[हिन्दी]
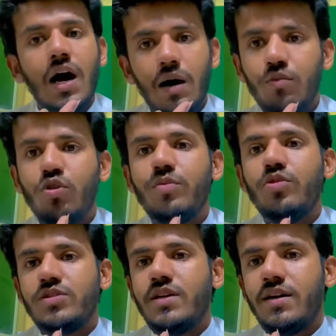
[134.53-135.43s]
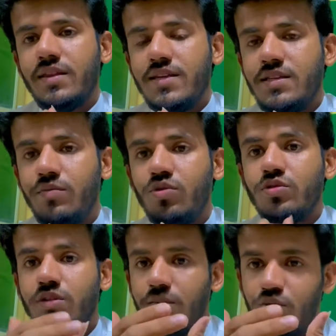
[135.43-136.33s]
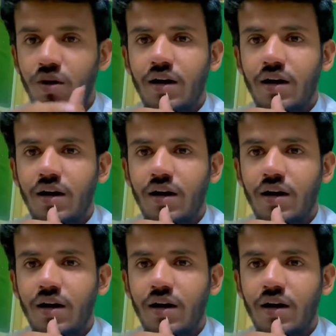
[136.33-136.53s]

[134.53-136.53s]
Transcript: हम लोग भी रोज़े रखते हैं सब तो सब दुआ